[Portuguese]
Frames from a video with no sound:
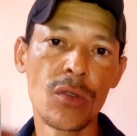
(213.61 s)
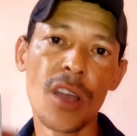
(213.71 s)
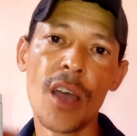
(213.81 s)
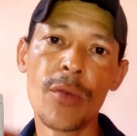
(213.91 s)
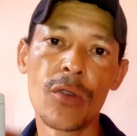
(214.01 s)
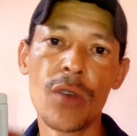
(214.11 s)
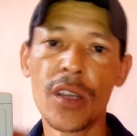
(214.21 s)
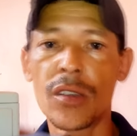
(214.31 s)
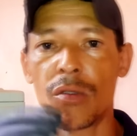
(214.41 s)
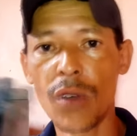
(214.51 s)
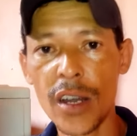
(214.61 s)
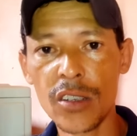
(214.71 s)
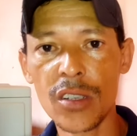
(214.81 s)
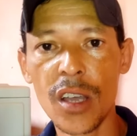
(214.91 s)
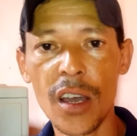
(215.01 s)
térmico entre o ar
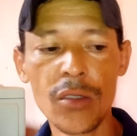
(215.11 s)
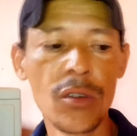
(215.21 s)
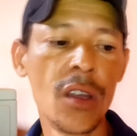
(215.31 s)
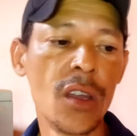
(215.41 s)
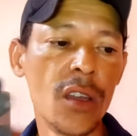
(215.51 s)
externo